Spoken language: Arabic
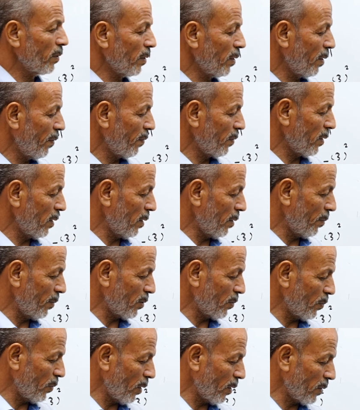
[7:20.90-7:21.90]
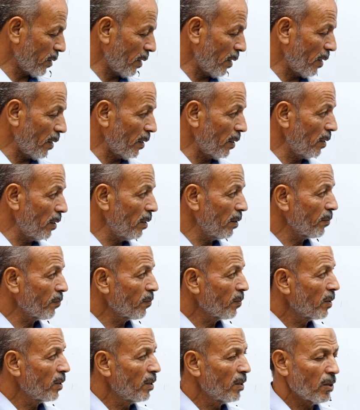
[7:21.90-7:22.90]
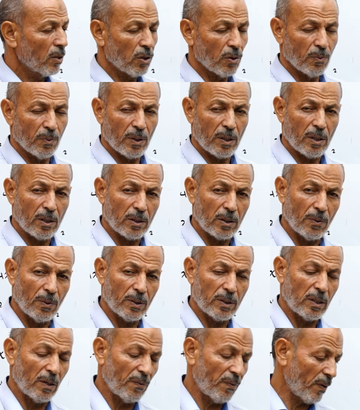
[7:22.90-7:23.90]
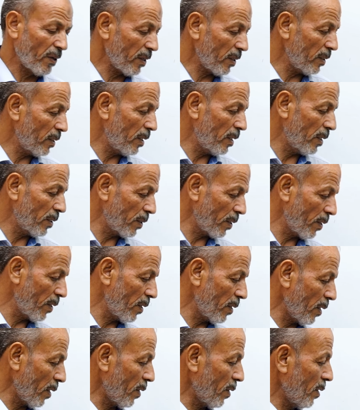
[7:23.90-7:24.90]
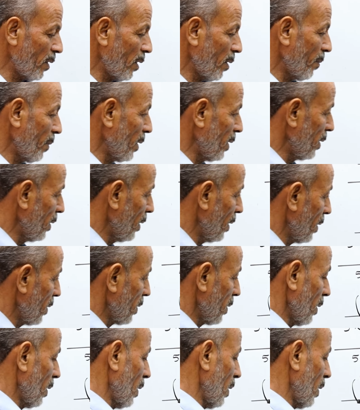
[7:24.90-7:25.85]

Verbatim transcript: إضافة إلى مجموعة الحل ثم الخطوات الفرعية اللي تظهر أثناء عمليات